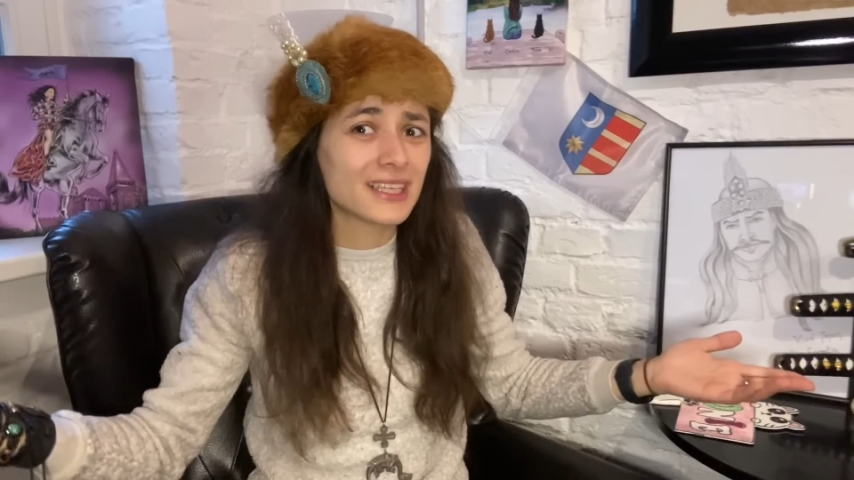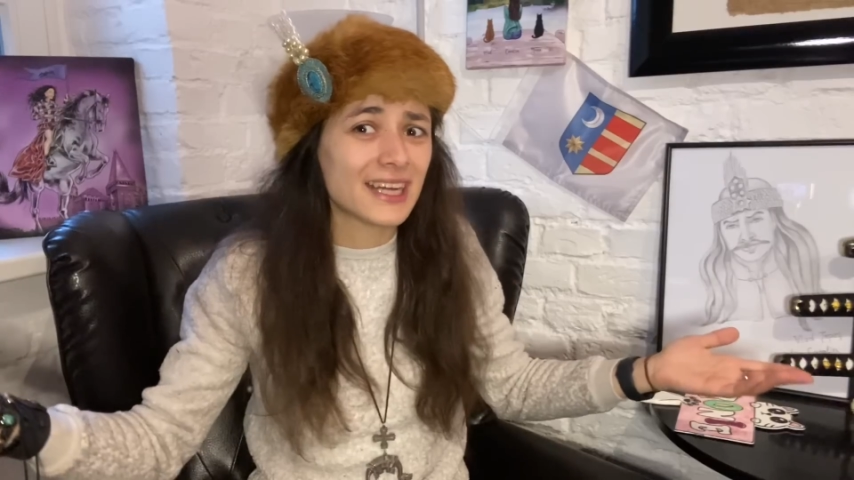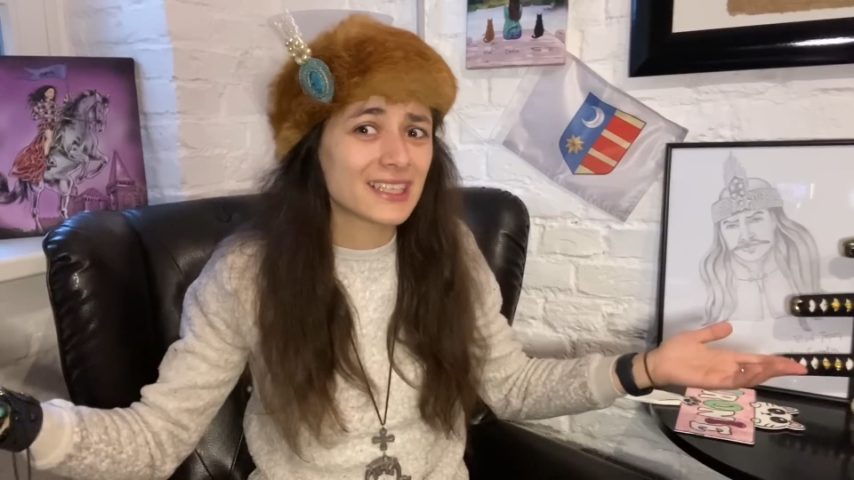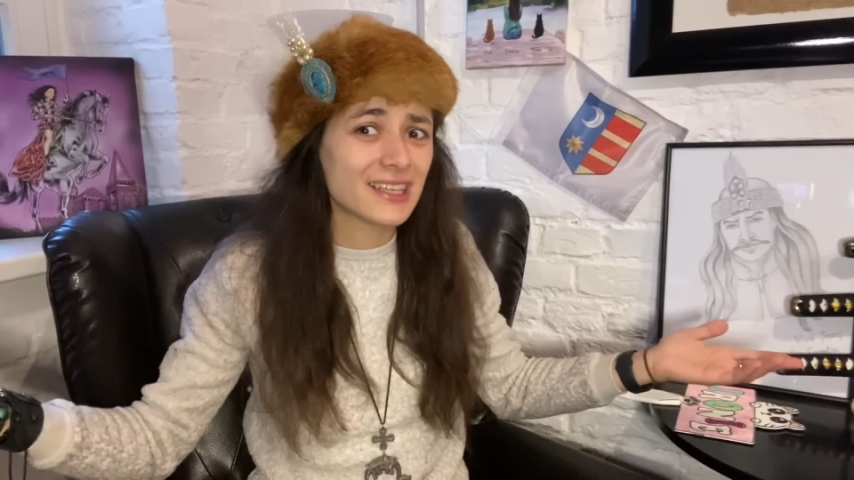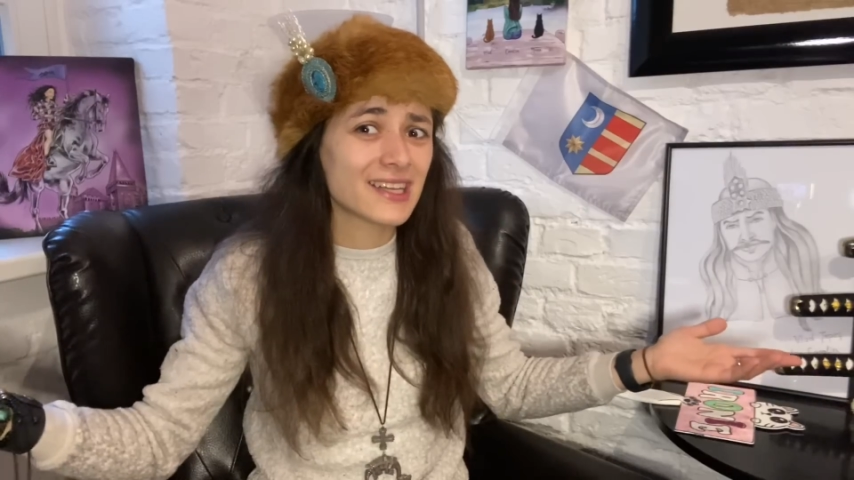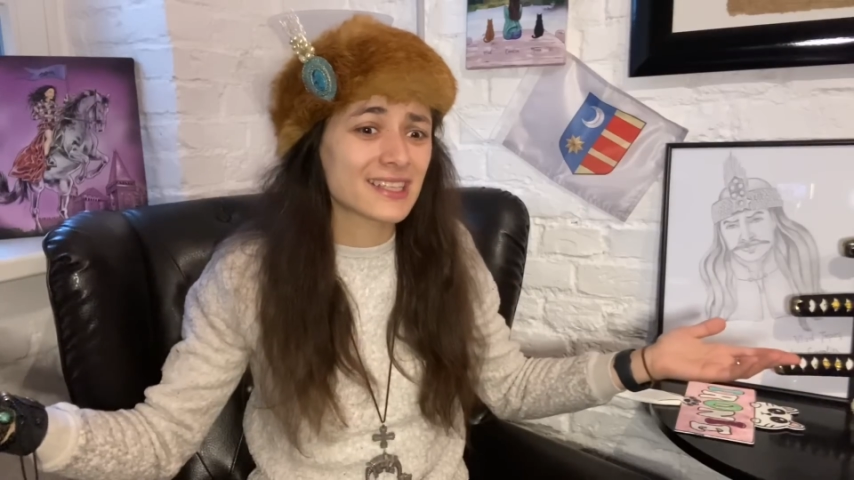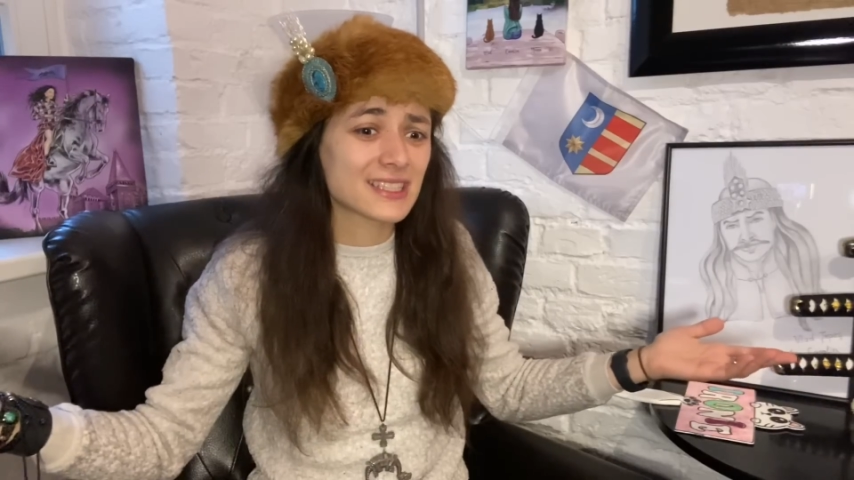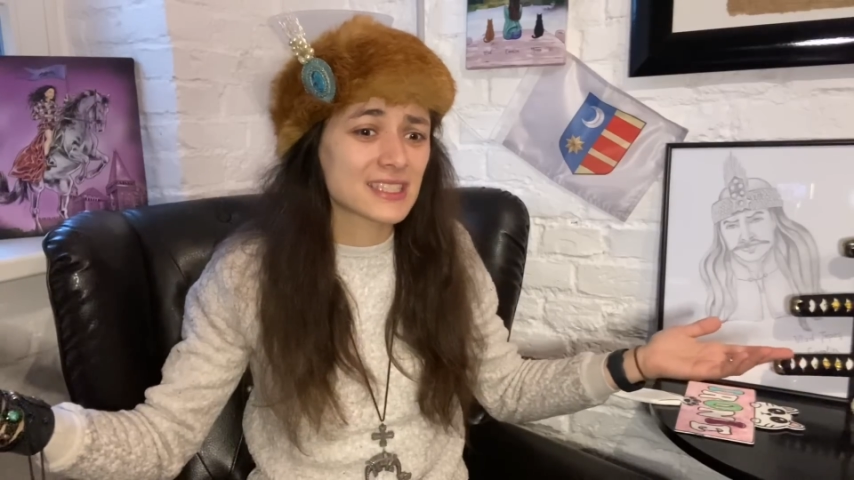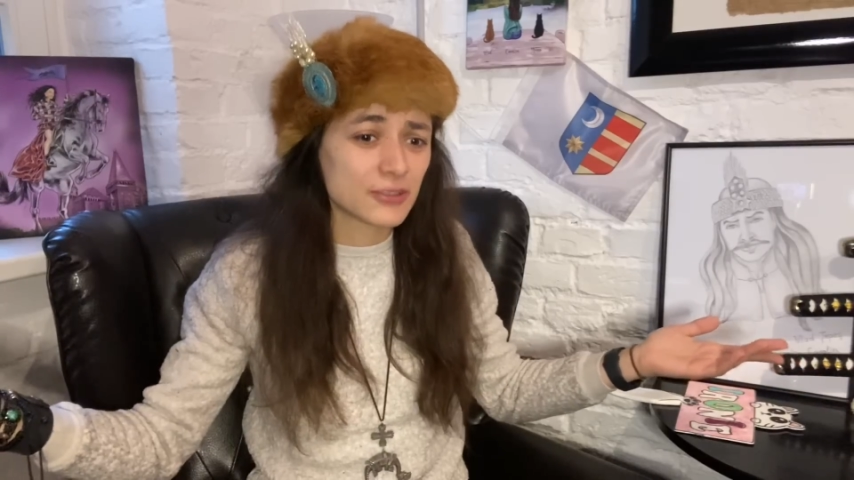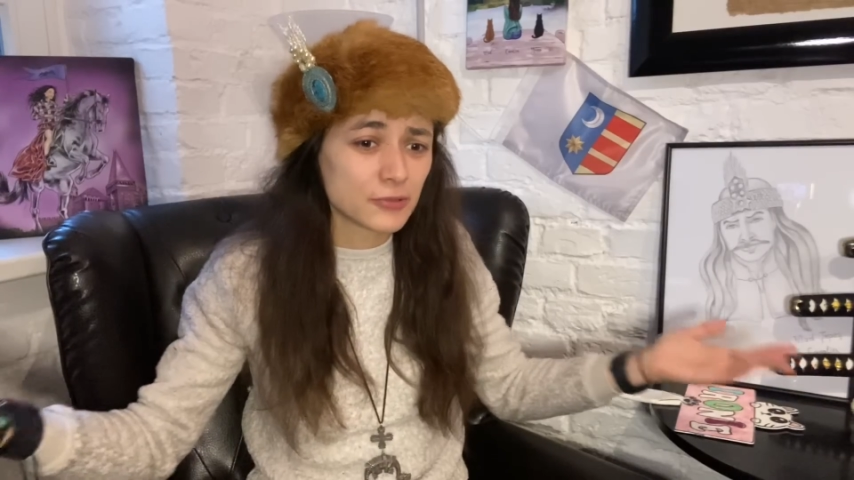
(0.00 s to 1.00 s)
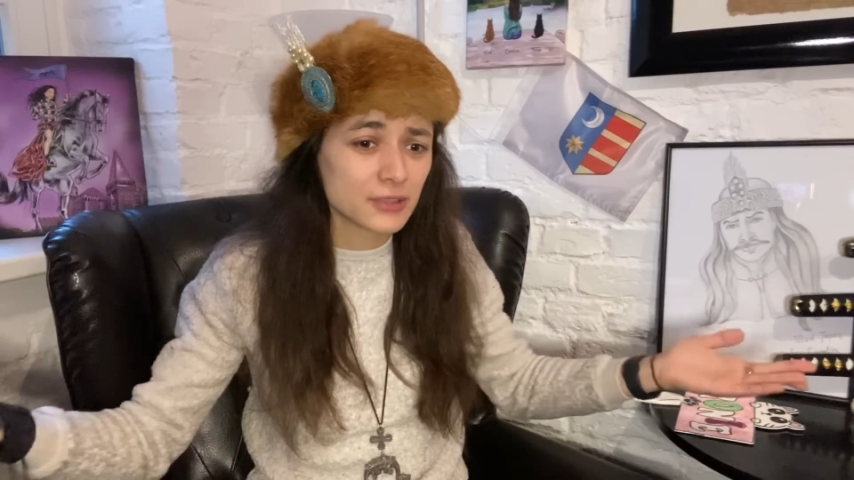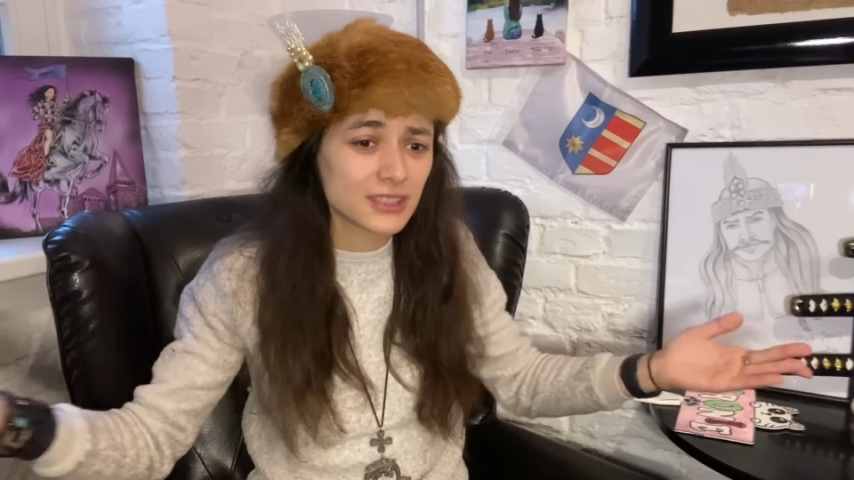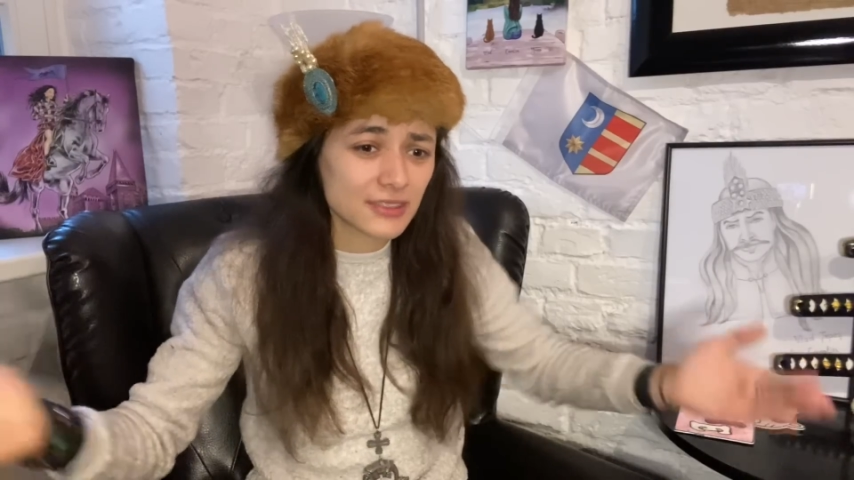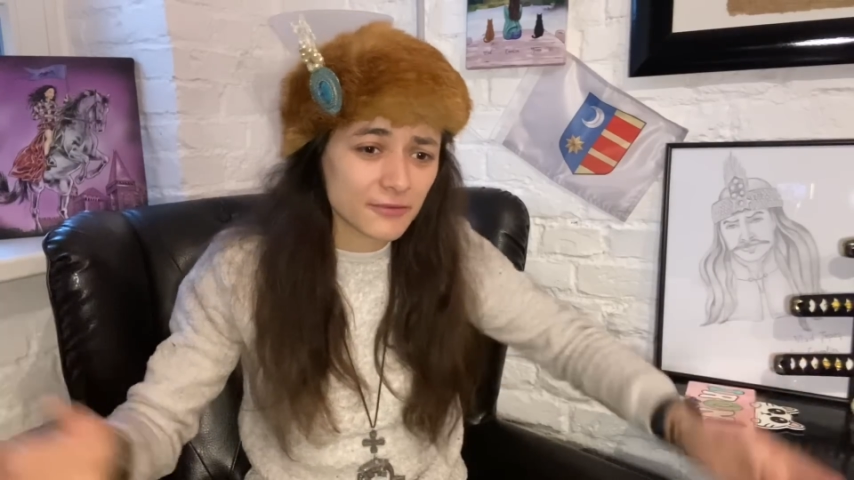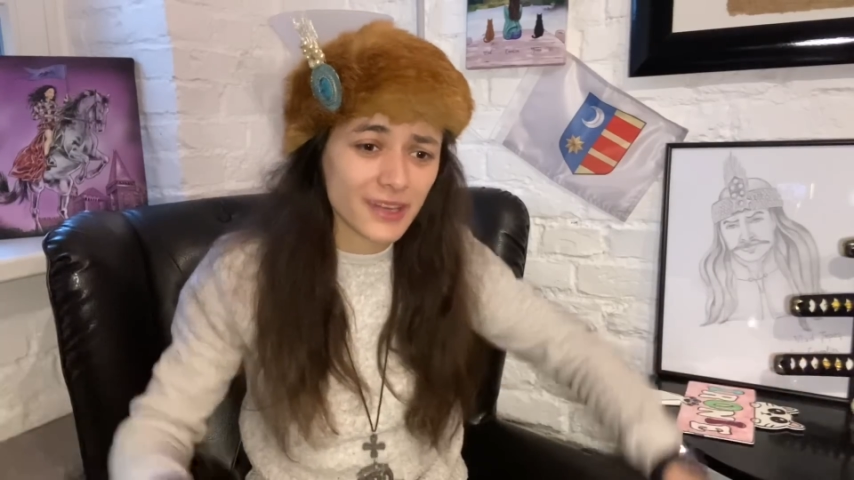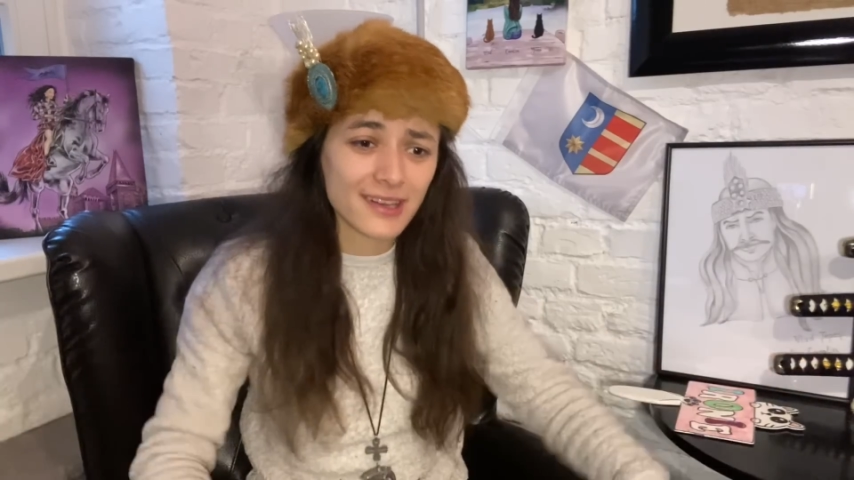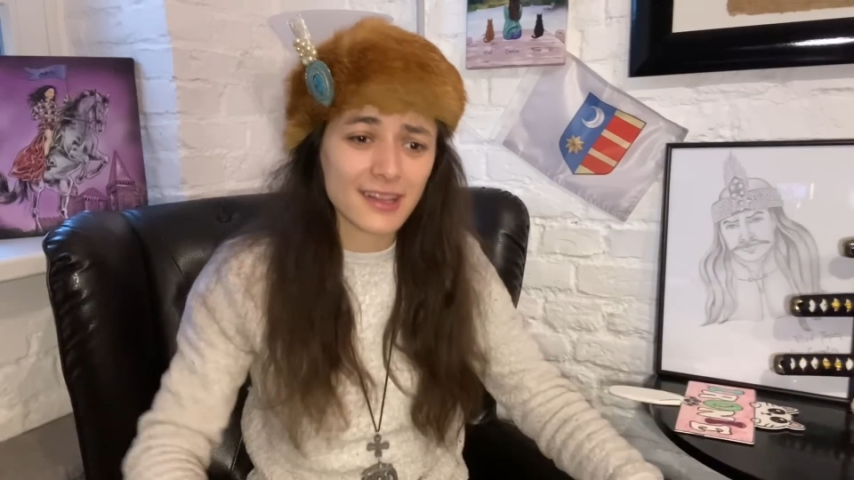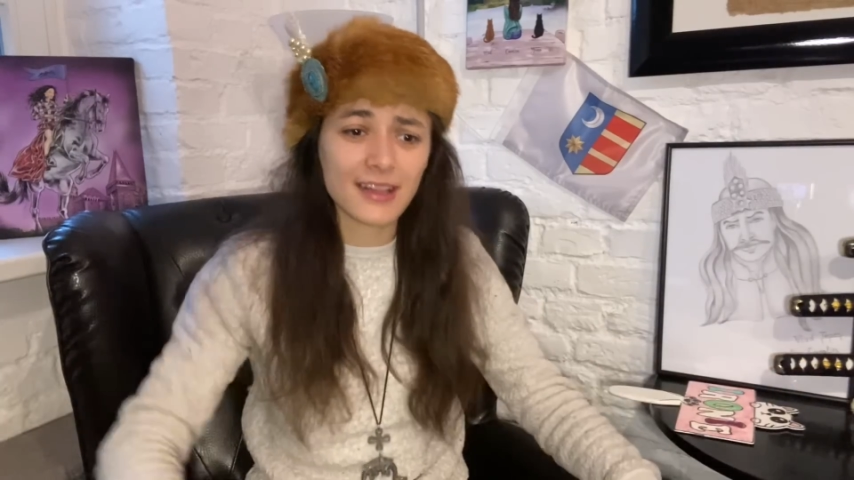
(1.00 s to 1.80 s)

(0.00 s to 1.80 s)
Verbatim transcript: Alter nicht ganz unwichtig,